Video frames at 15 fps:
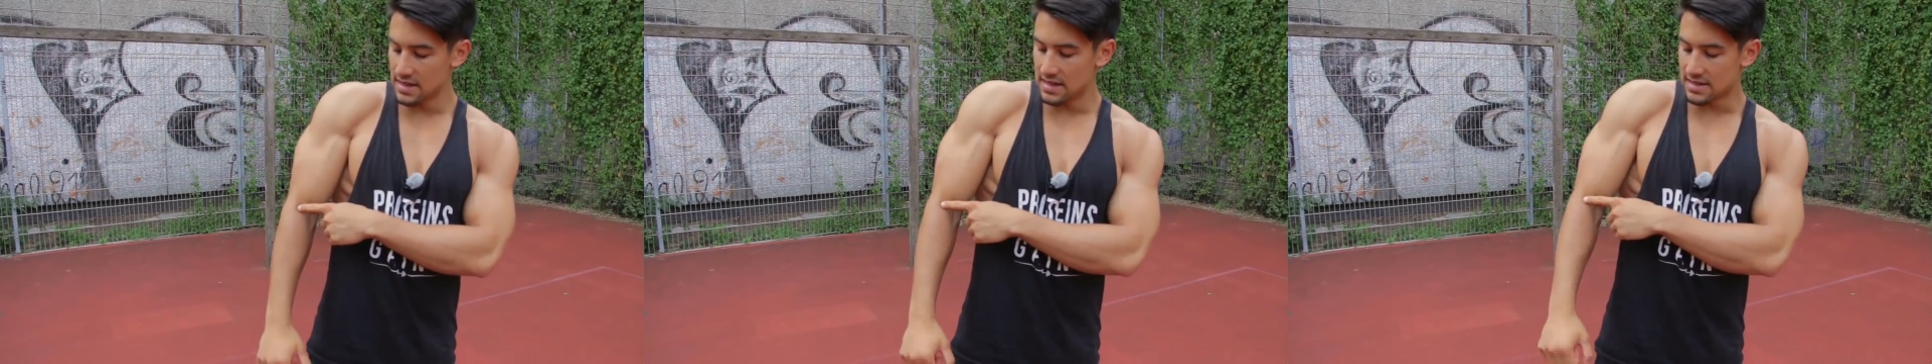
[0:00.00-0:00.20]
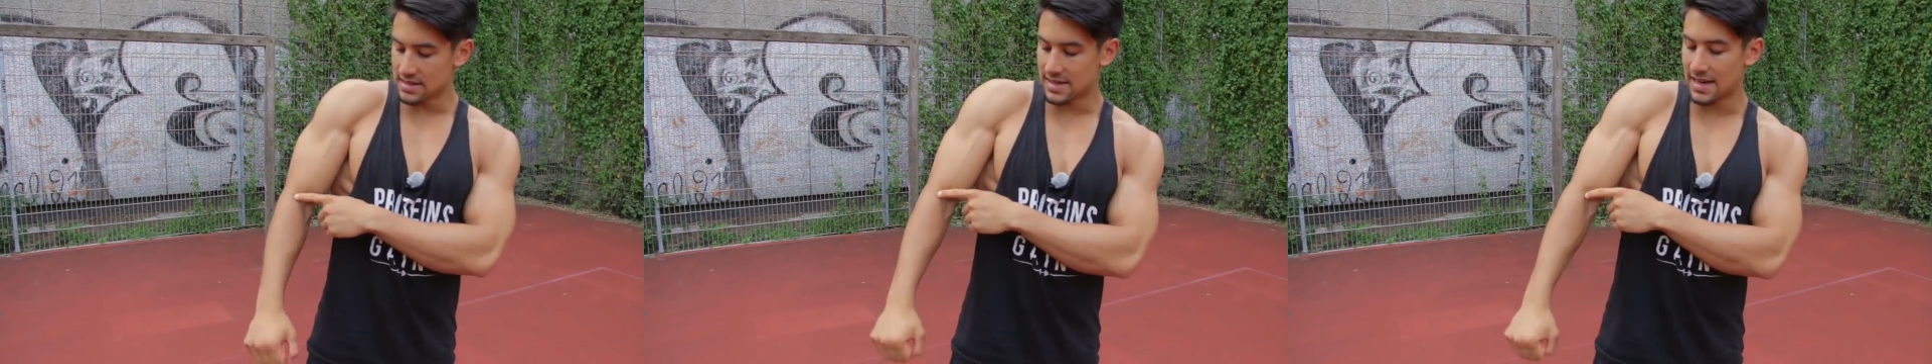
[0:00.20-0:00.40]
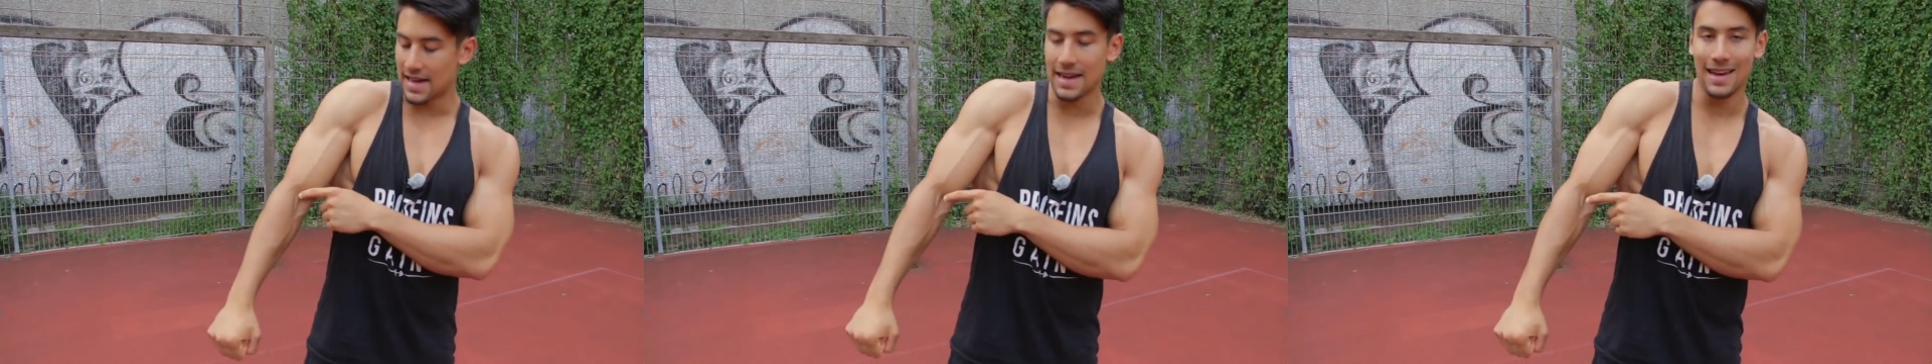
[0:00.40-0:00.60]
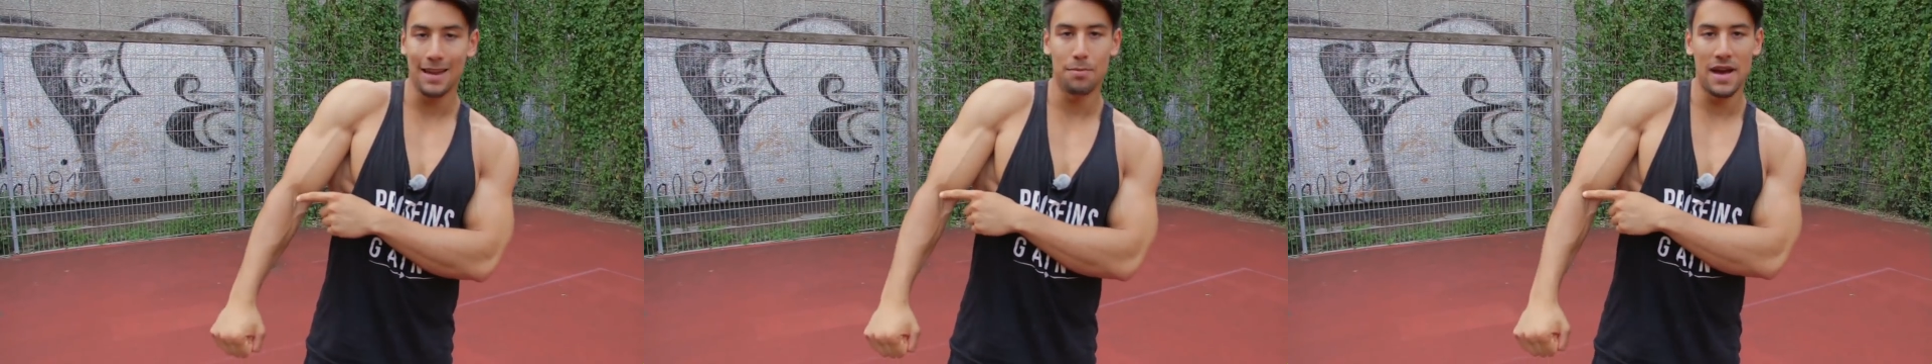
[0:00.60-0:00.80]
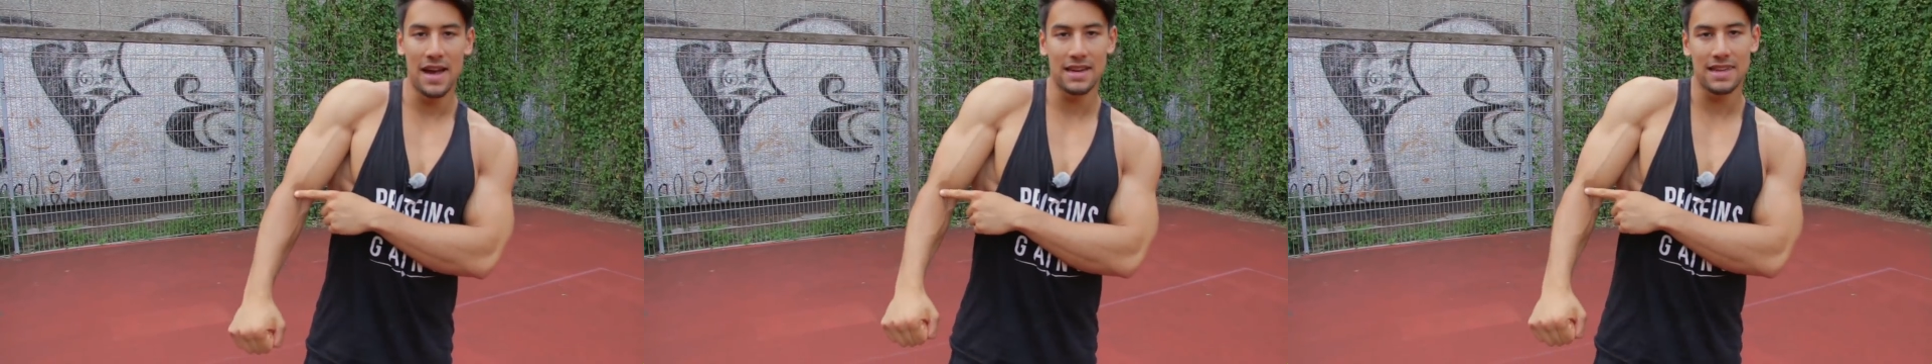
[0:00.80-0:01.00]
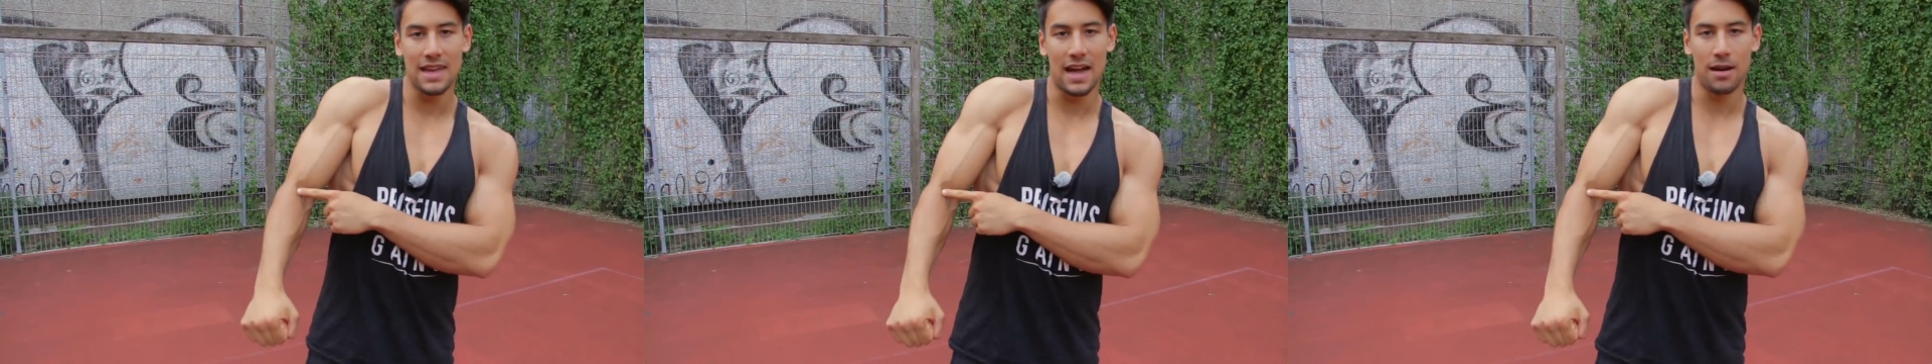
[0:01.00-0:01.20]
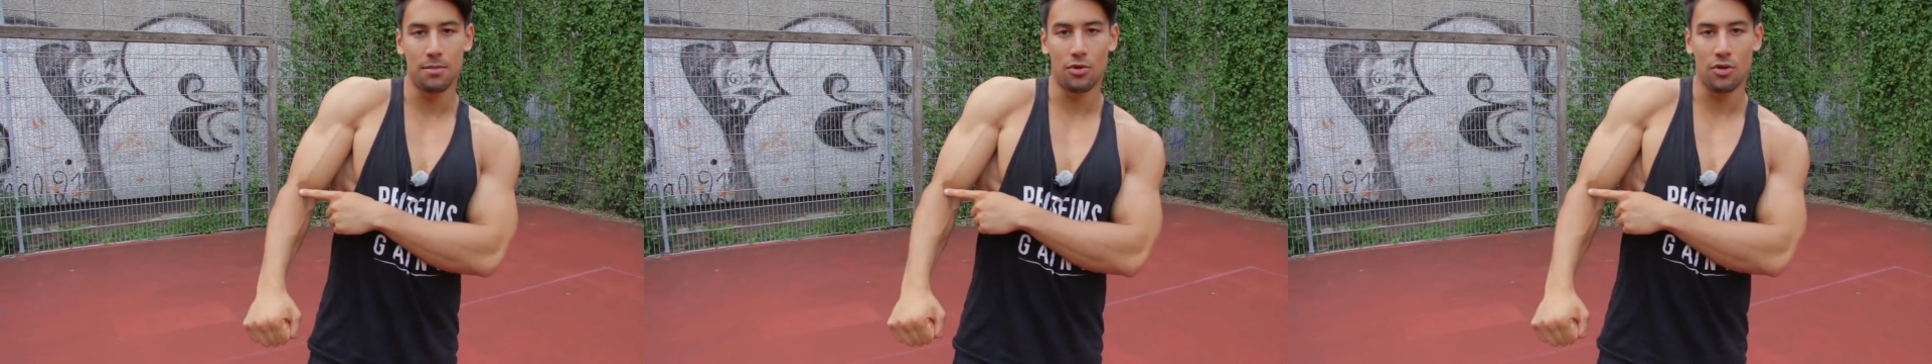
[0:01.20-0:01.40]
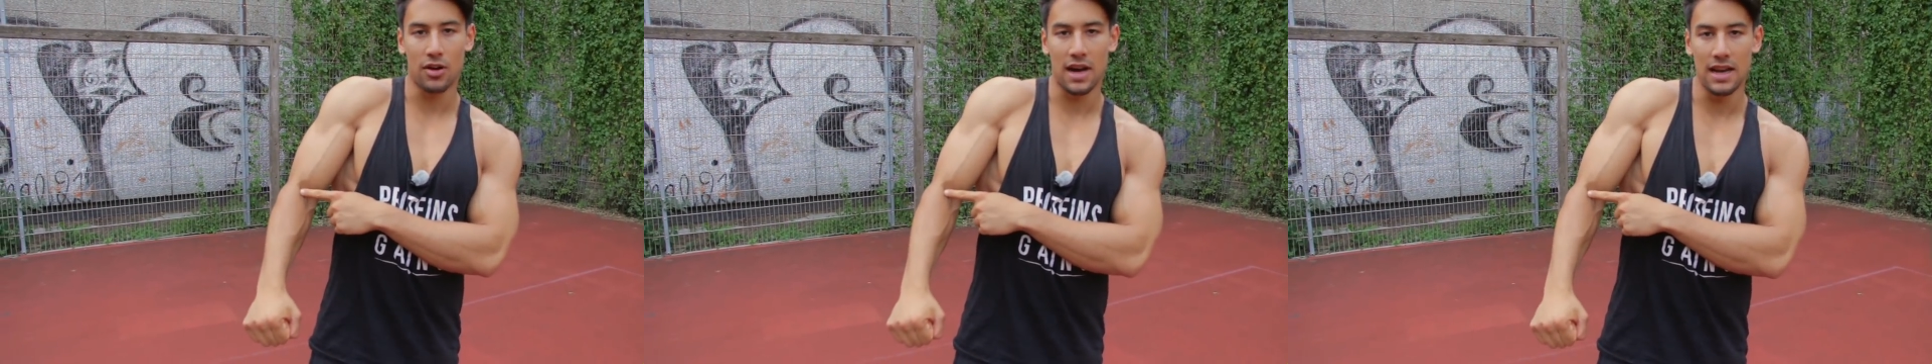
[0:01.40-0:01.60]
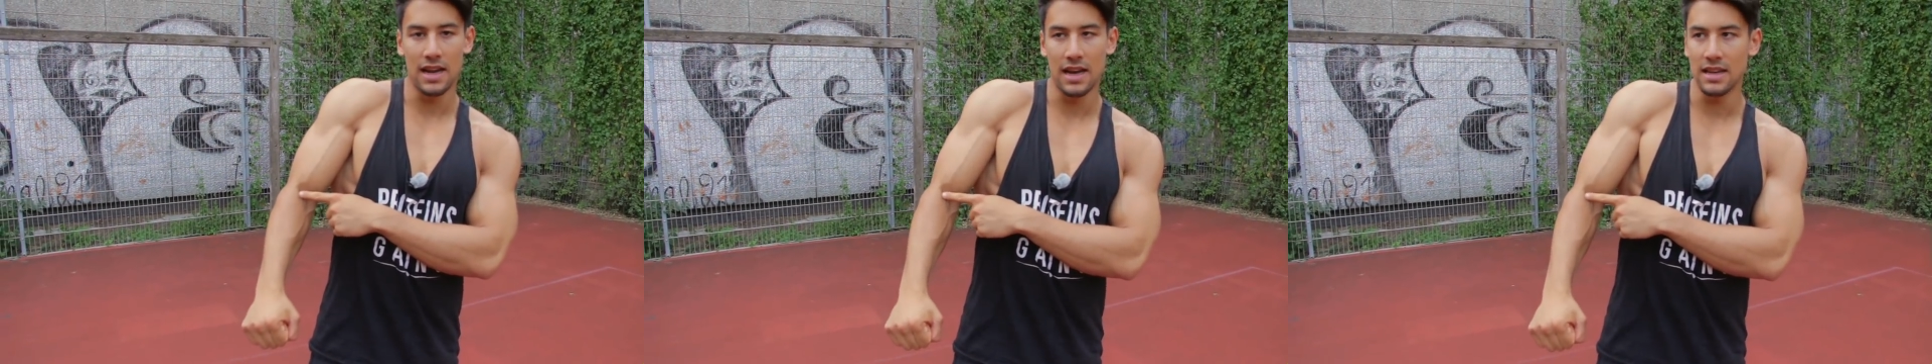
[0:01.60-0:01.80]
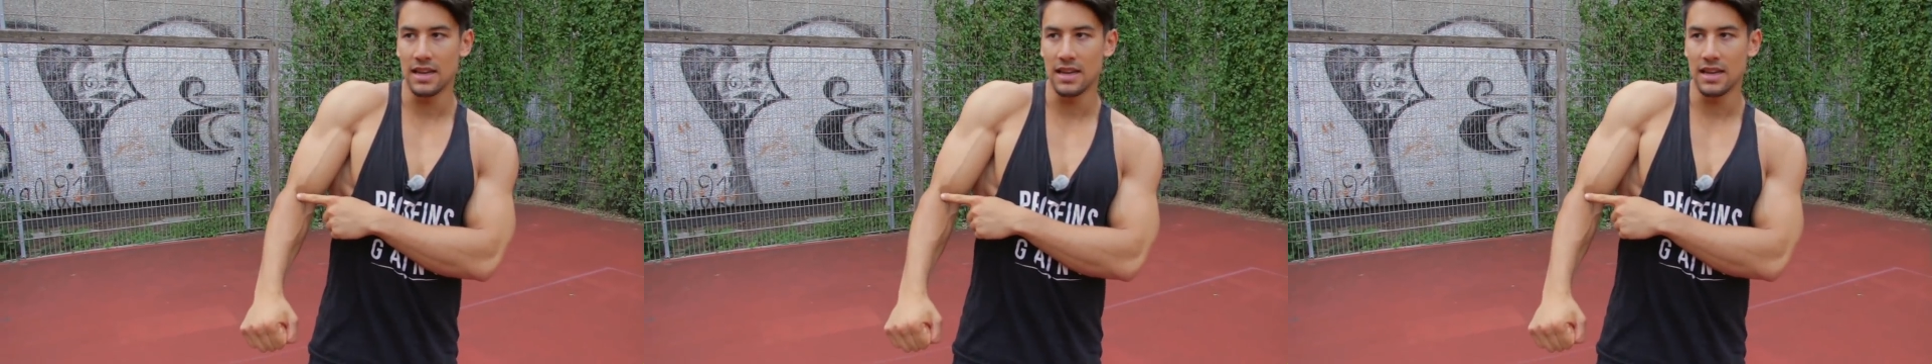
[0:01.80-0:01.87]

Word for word: slightly bend di elbow kalian